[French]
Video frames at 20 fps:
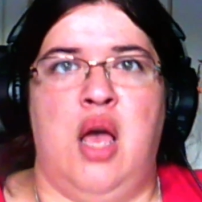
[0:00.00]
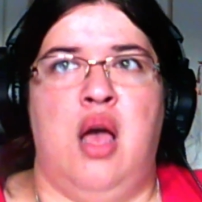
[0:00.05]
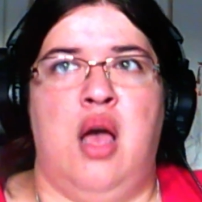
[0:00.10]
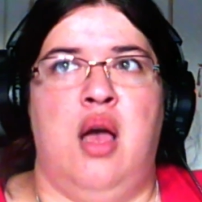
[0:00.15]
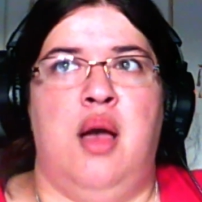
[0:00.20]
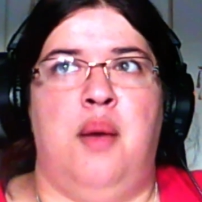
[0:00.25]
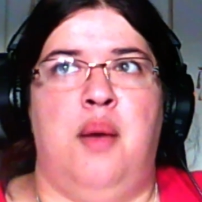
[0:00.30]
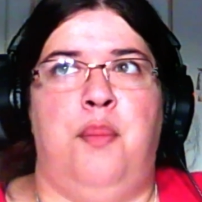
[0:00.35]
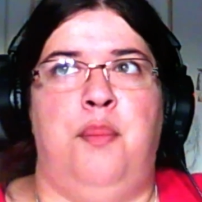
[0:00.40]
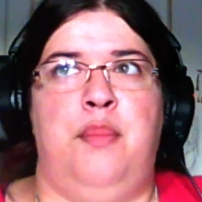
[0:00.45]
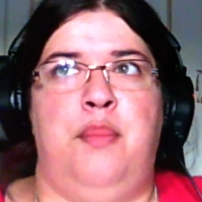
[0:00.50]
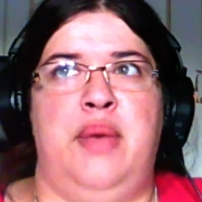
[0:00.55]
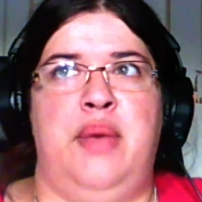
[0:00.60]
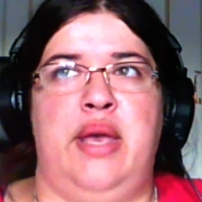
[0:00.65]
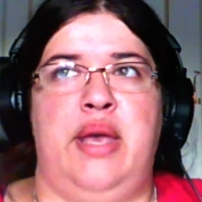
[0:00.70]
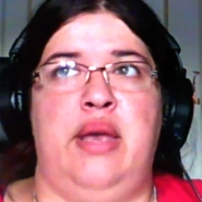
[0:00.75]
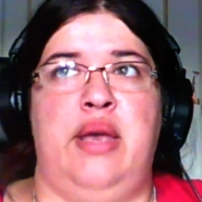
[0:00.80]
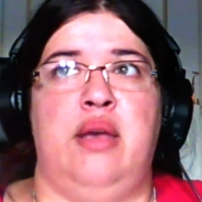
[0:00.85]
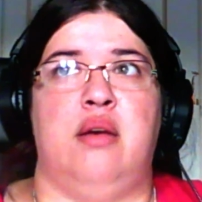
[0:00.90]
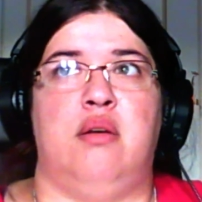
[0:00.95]
mais
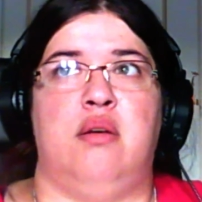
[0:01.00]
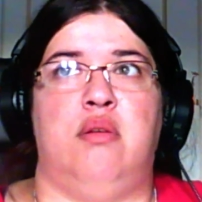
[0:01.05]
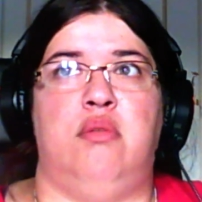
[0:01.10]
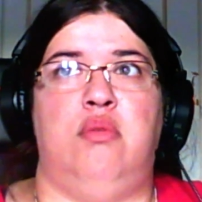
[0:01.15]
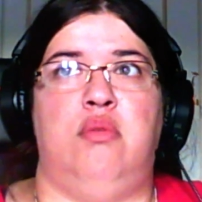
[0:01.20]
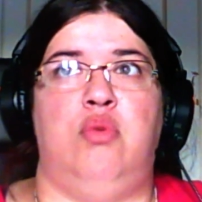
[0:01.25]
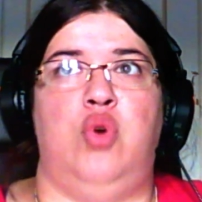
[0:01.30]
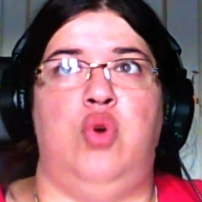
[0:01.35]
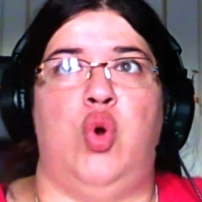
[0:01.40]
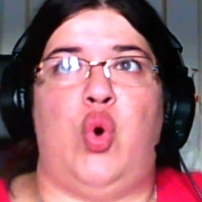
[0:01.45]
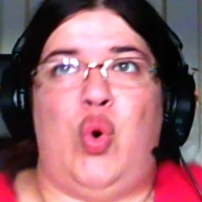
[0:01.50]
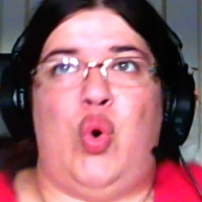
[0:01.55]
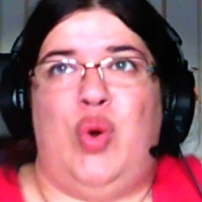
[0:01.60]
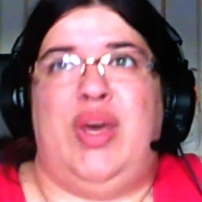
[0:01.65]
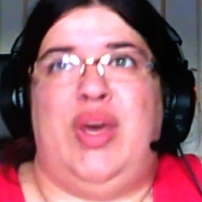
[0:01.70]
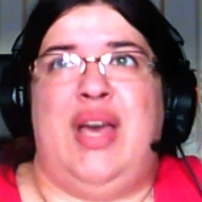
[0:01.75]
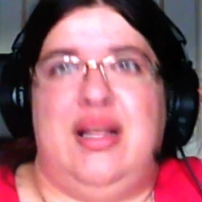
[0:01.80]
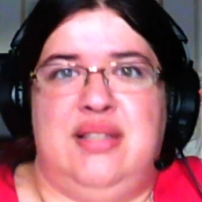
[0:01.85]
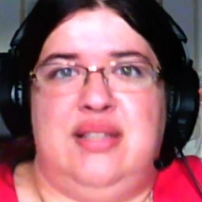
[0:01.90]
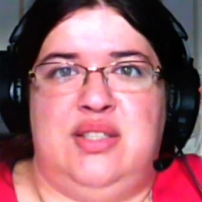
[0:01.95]
le
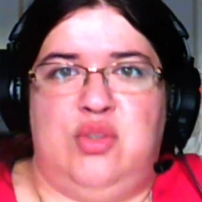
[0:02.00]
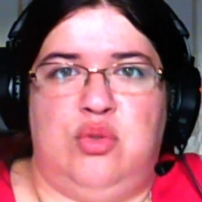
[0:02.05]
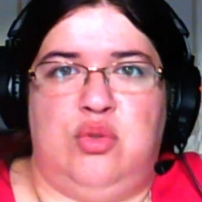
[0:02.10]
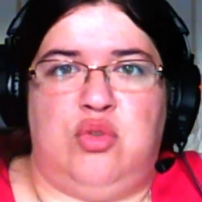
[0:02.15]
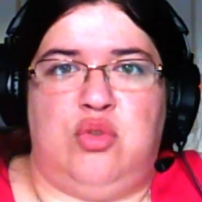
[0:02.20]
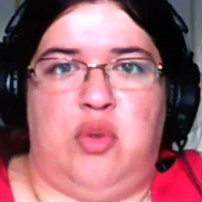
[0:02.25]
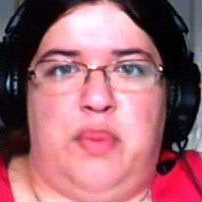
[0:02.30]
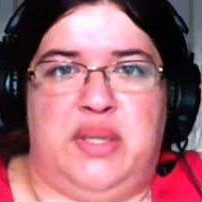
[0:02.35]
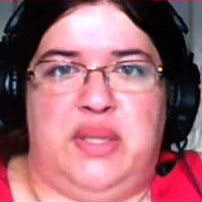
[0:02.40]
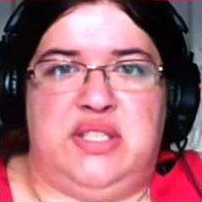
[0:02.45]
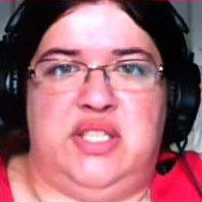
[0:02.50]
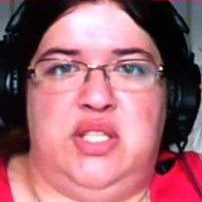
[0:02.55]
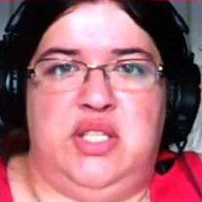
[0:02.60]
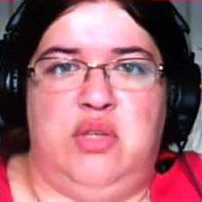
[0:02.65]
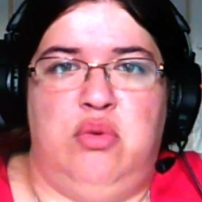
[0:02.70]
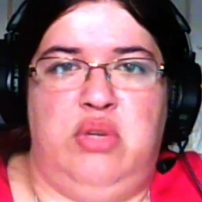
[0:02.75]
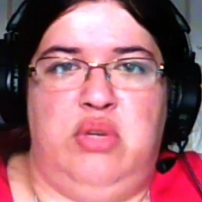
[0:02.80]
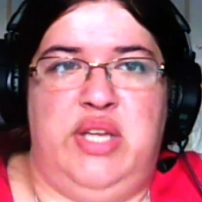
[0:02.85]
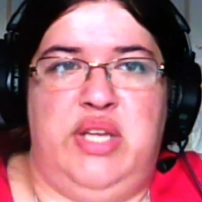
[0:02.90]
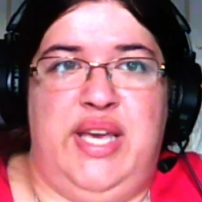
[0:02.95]
regard des autres en
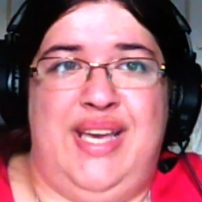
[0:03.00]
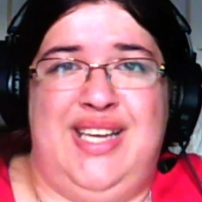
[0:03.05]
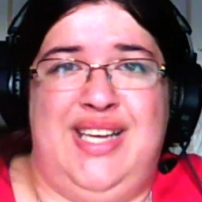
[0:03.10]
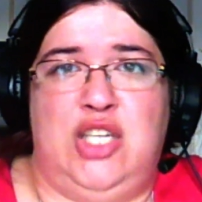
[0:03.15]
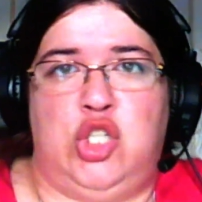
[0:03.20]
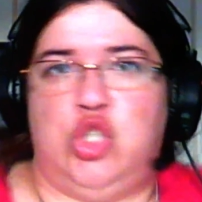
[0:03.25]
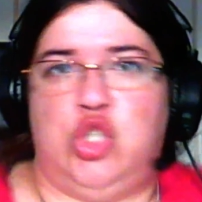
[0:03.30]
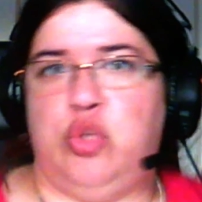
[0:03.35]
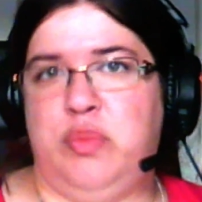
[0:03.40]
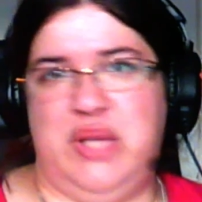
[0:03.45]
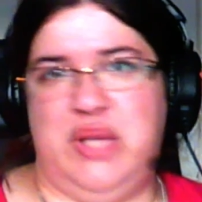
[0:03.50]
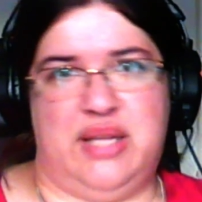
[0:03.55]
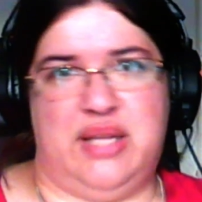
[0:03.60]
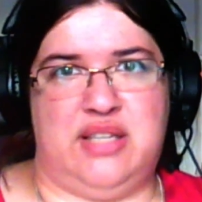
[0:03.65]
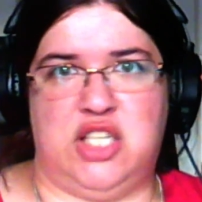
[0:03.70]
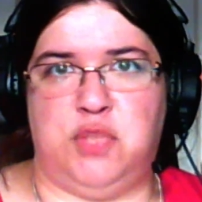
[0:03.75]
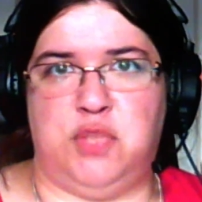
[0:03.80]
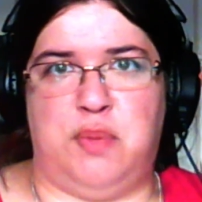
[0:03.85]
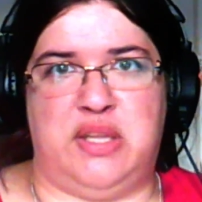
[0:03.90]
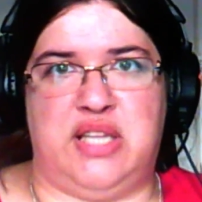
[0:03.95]
particulier, je m'y
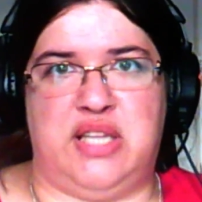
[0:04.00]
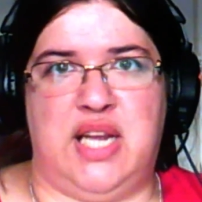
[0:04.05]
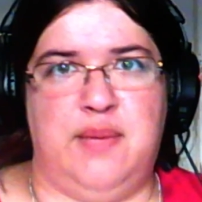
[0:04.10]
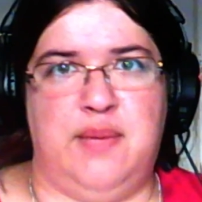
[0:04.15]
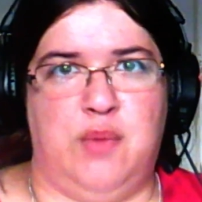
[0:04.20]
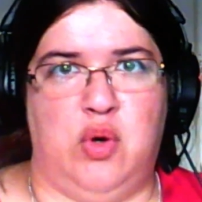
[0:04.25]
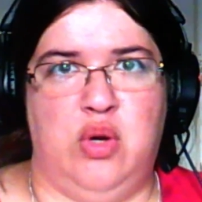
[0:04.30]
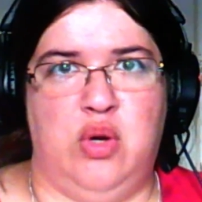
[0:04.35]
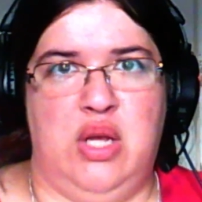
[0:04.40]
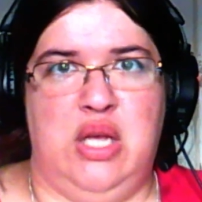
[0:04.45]
attache pas tellement.